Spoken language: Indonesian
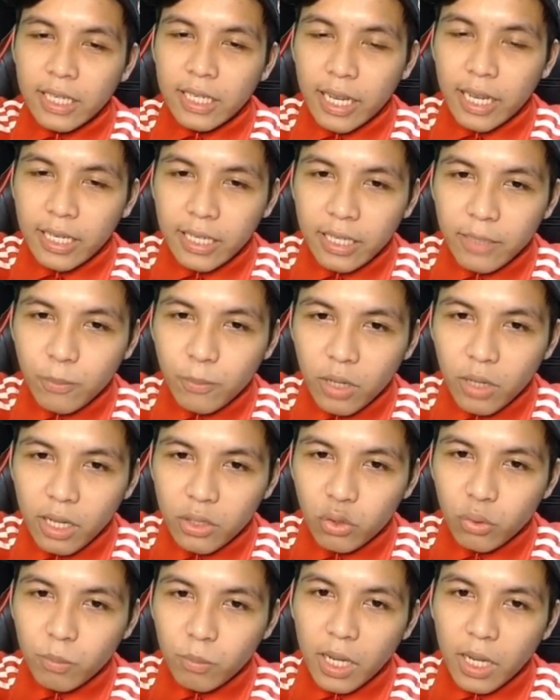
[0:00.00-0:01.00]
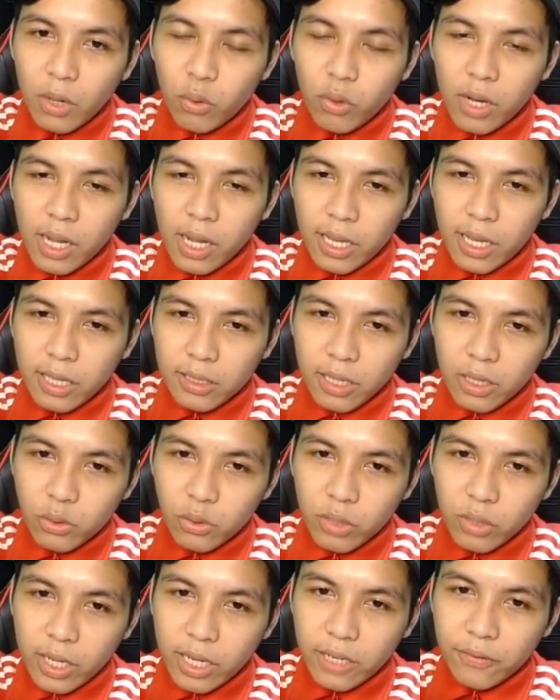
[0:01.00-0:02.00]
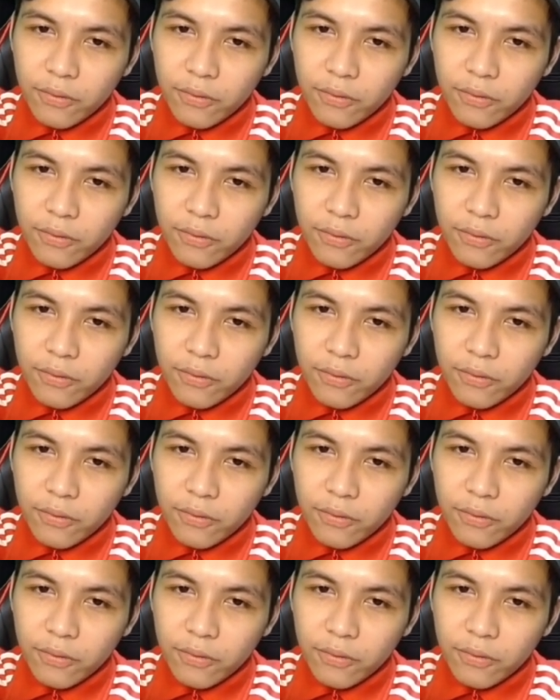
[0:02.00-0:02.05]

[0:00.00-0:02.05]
Dan ini pula jumlah orang yang saya sudah